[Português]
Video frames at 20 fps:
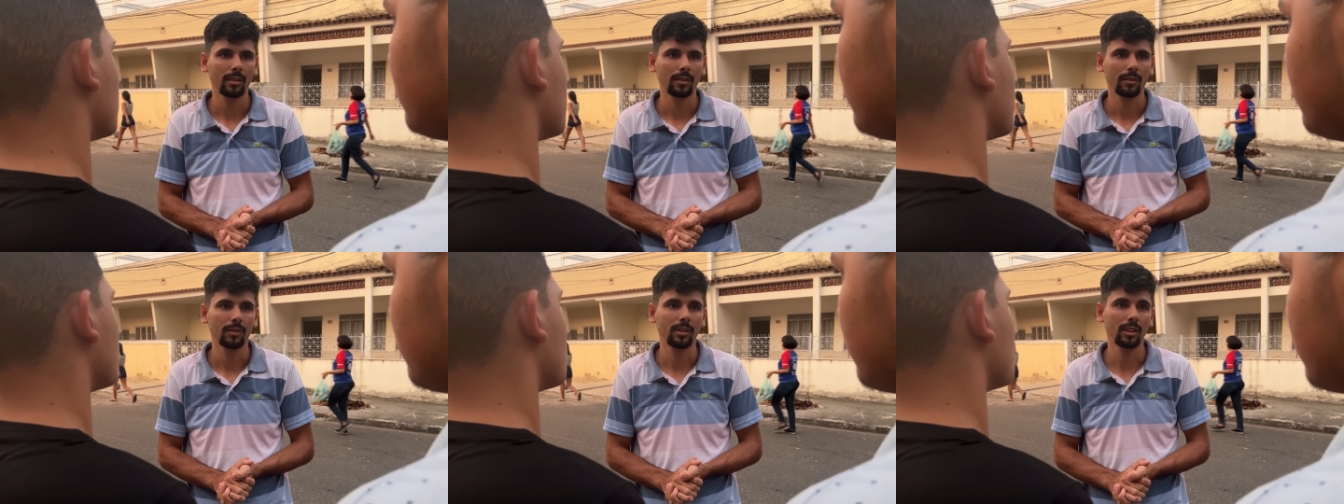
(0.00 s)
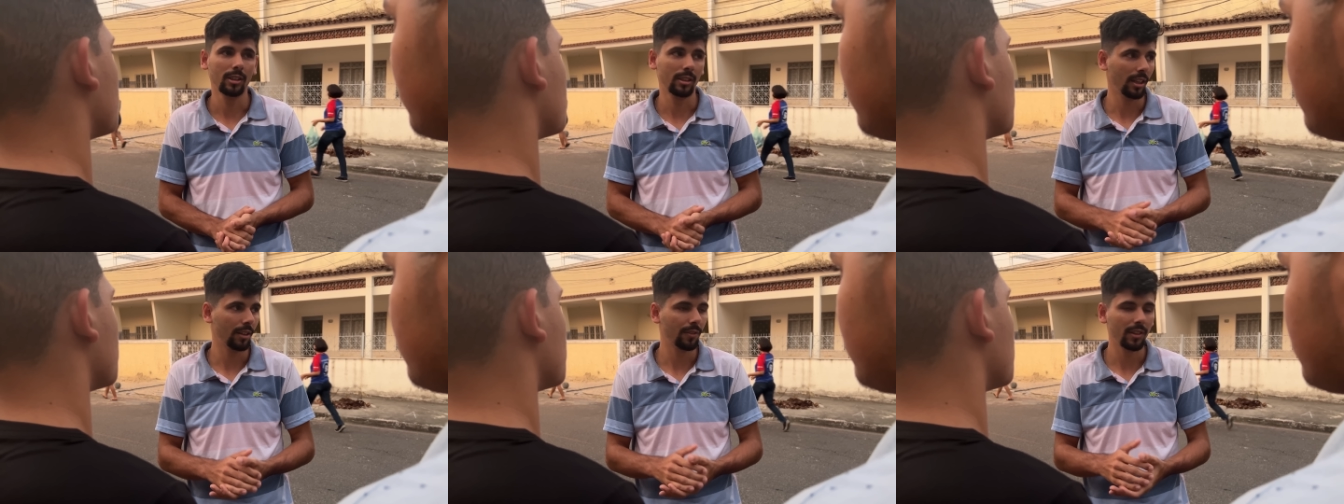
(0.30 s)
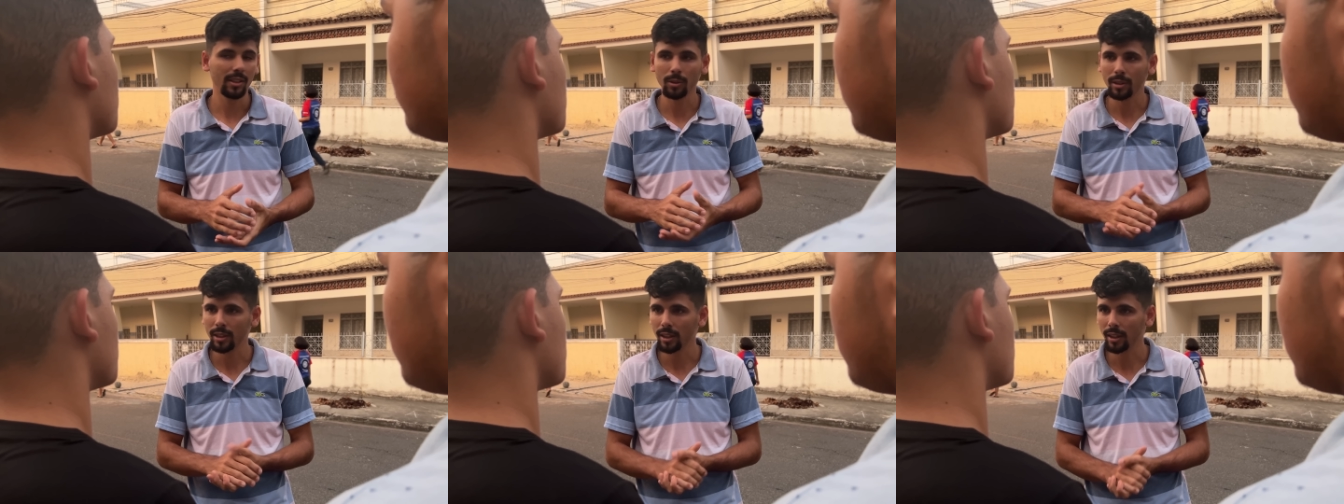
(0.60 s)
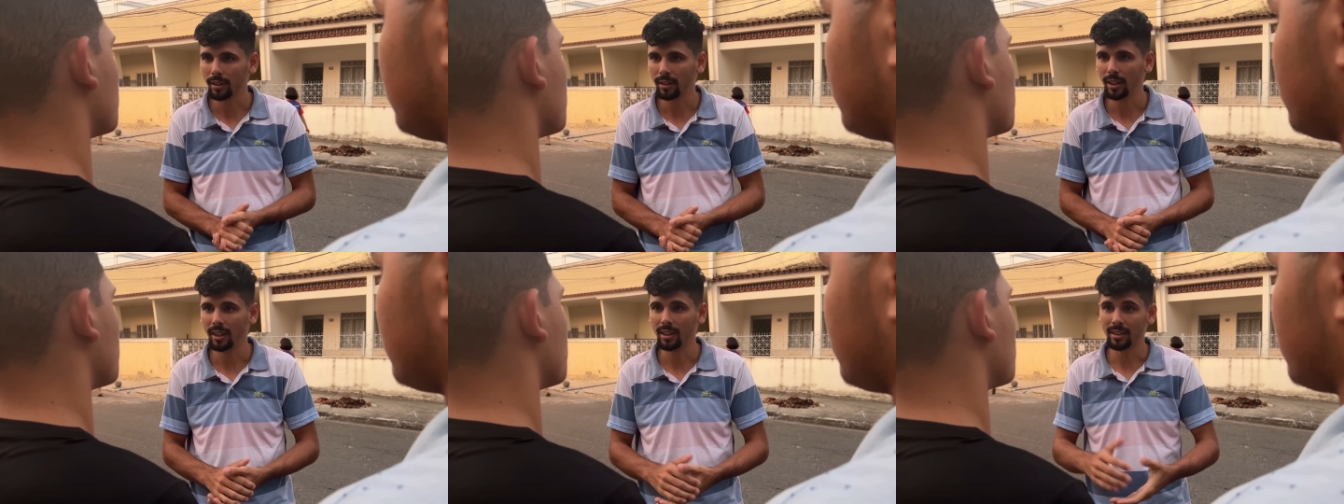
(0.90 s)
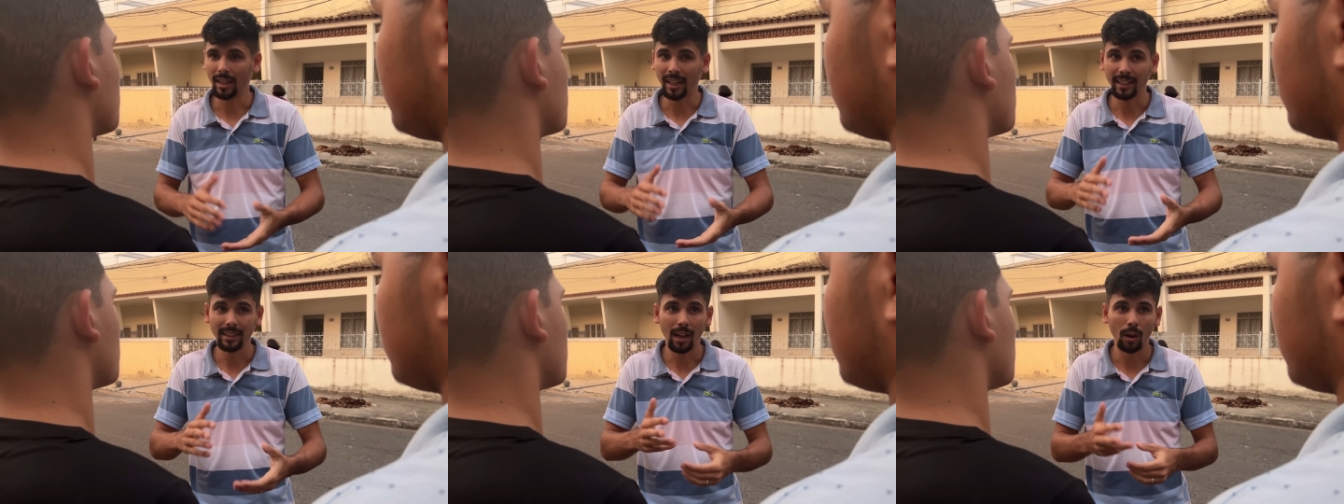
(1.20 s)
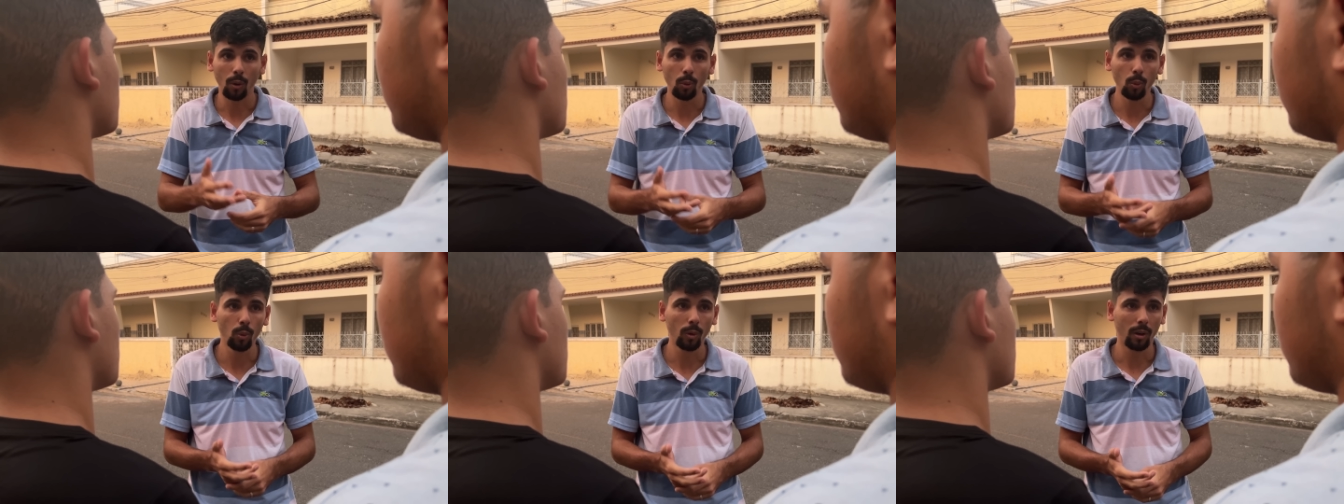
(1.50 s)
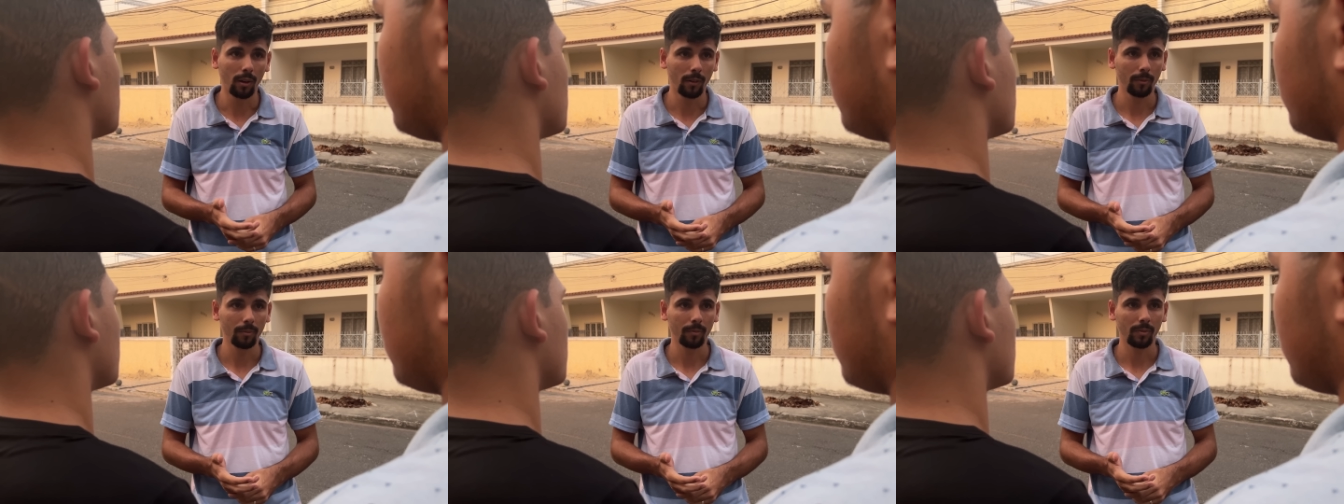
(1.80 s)
Vocês têm que fazer o quê? Tem que sair da rua.
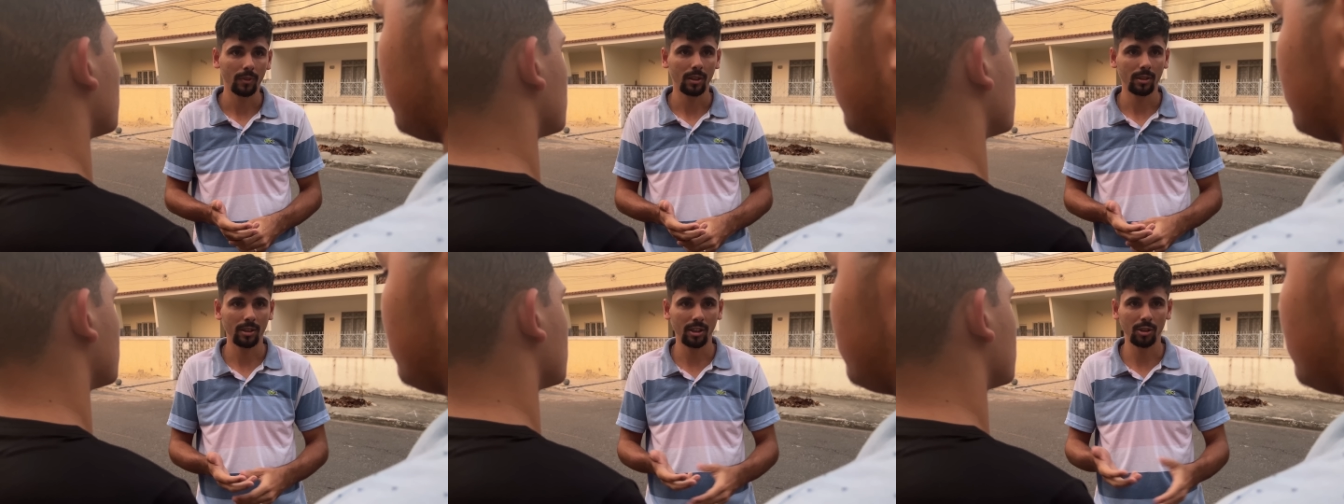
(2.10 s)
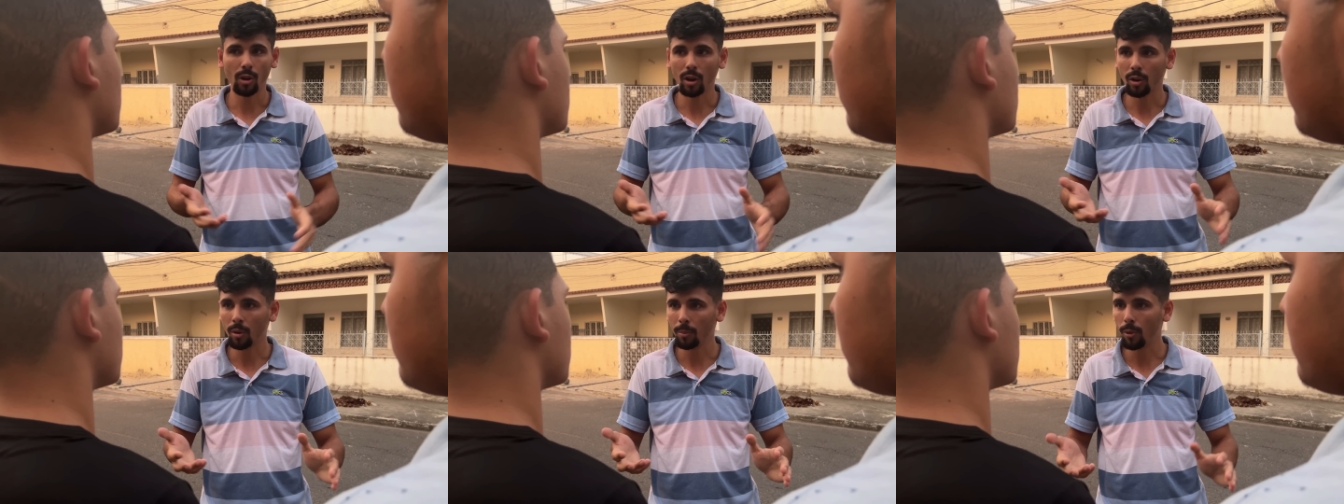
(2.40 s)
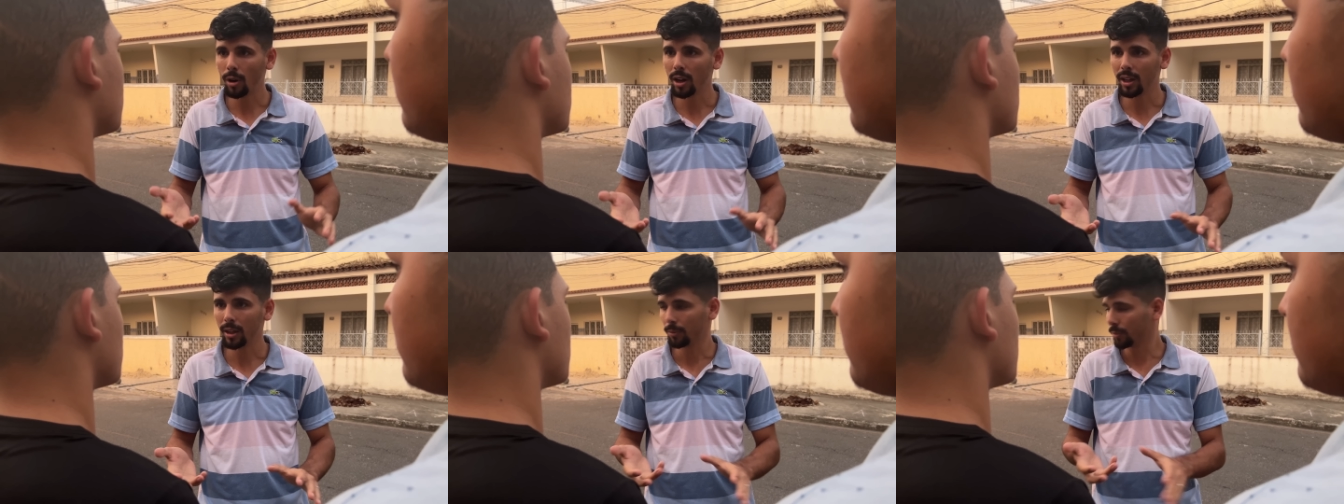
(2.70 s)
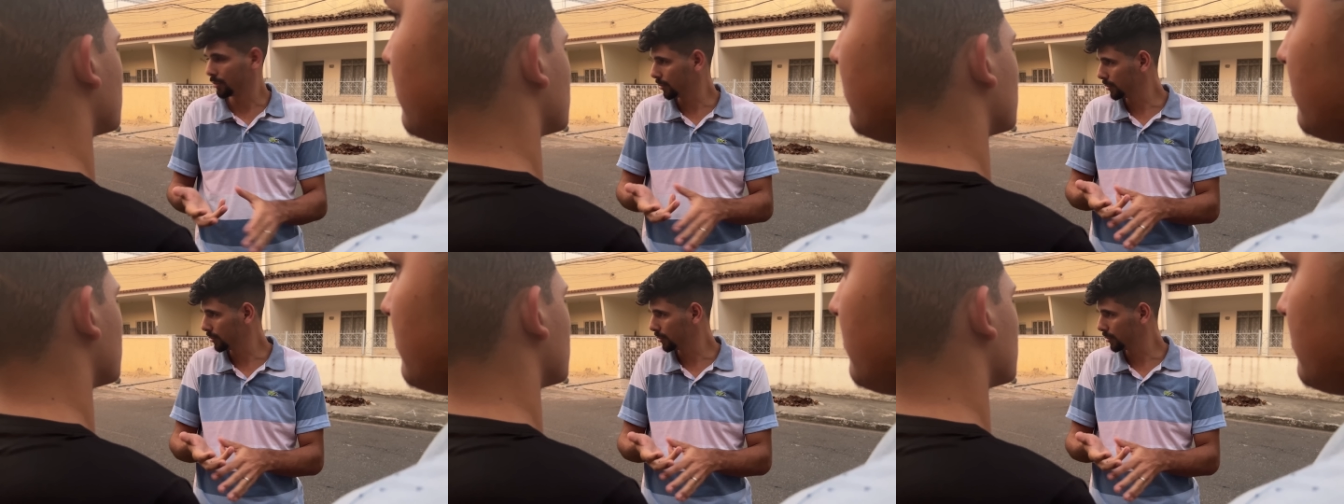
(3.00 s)
Vocês jogam bola?